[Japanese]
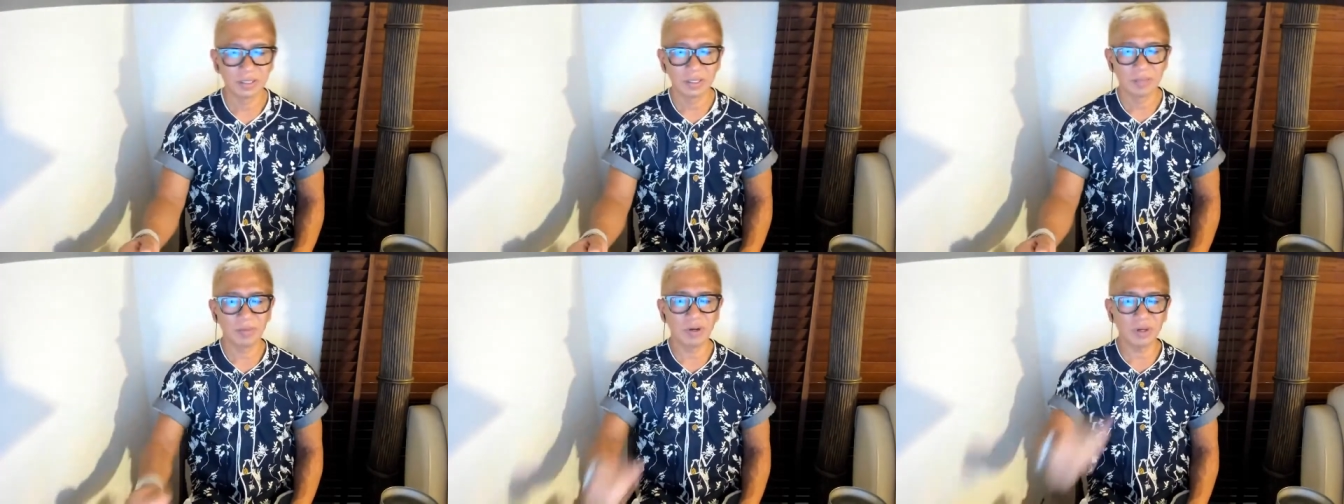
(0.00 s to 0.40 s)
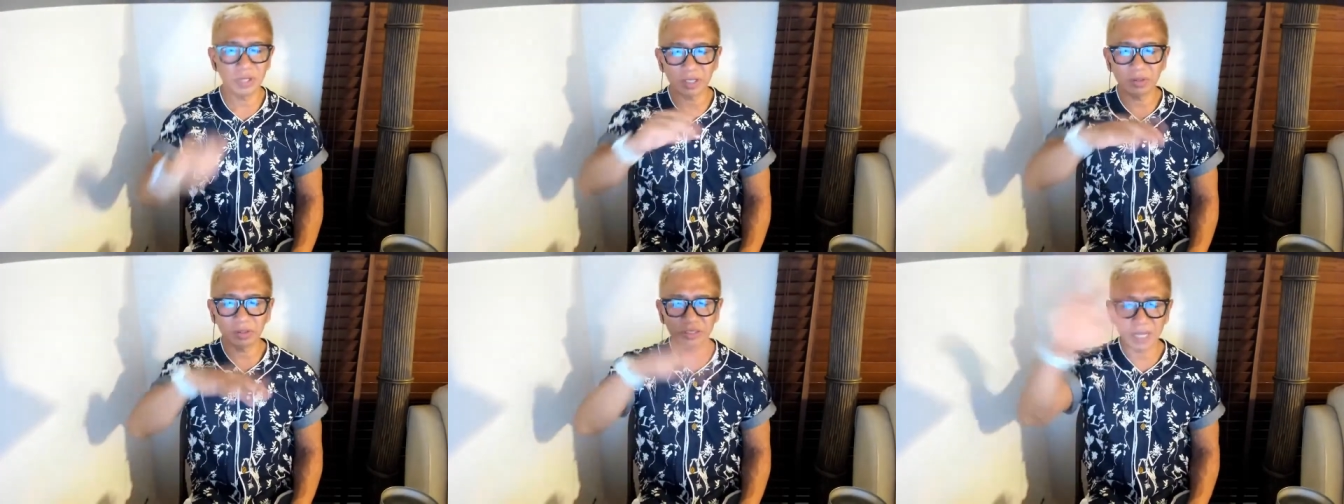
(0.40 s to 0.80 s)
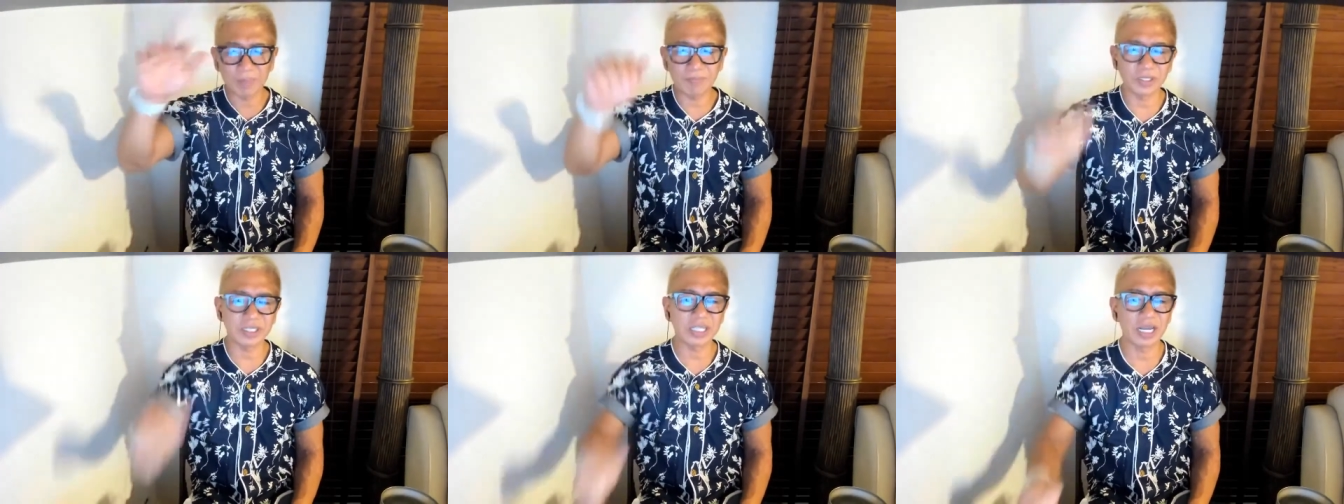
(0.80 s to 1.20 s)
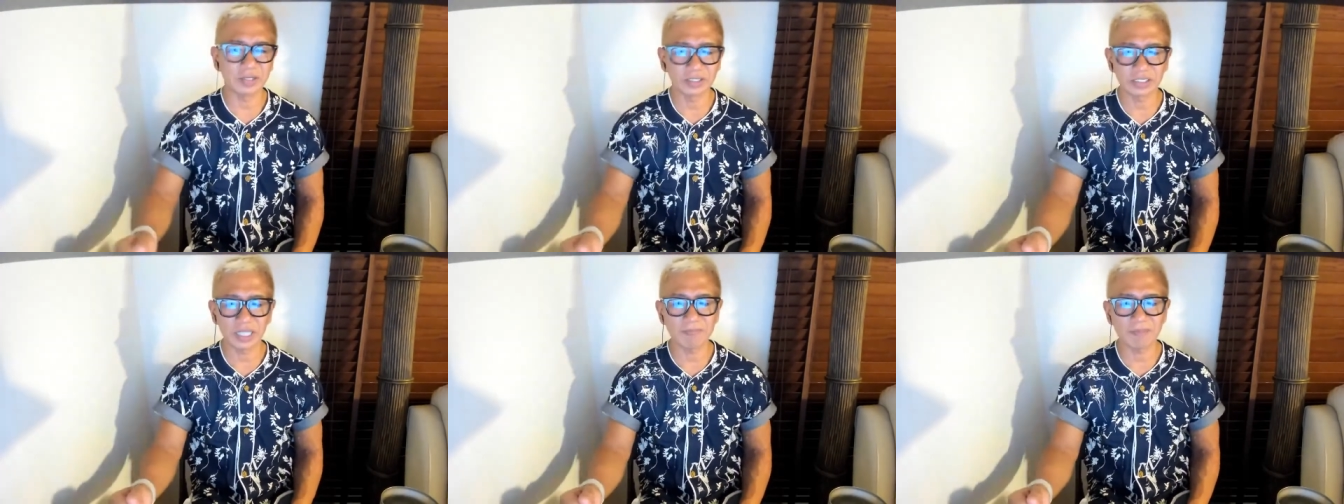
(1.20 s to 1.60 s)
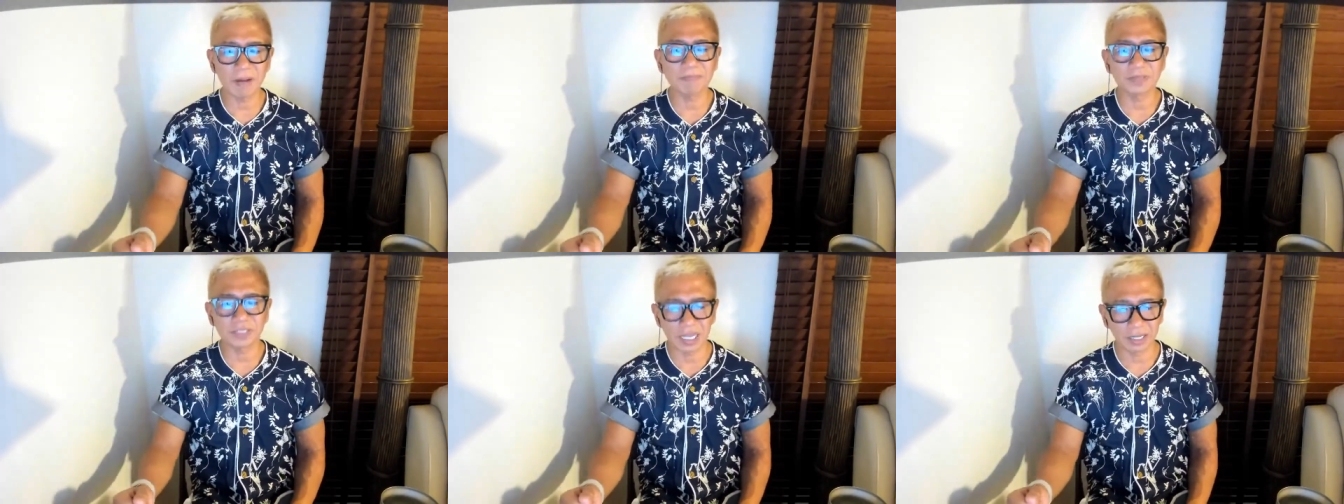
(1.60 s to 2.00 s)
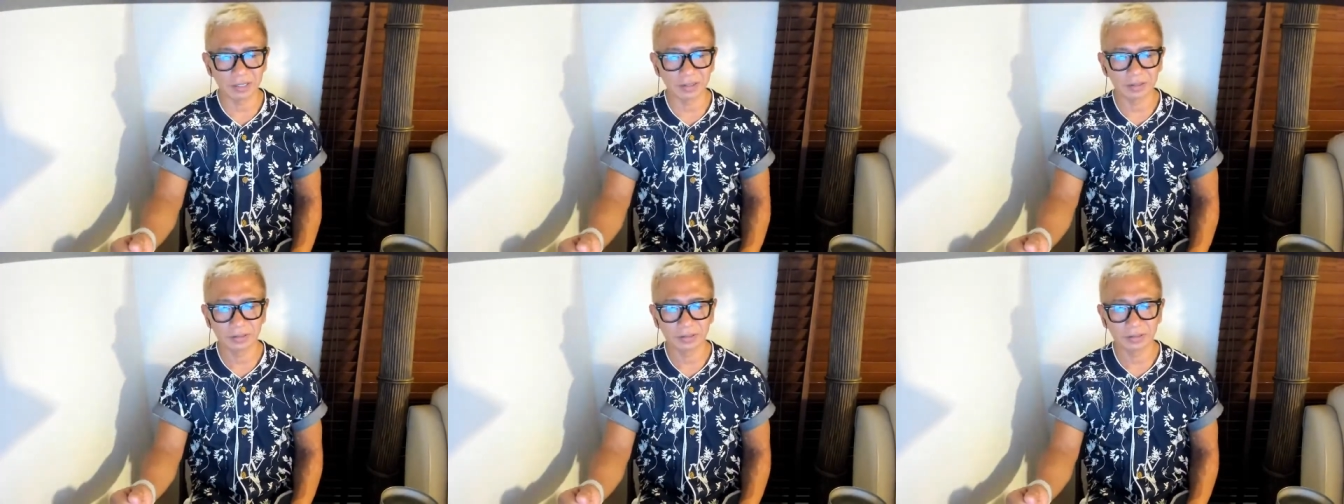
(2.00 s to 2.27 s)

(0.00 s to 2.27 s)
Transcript: もう一個ステップ行きたいの。ステップアップしたいの。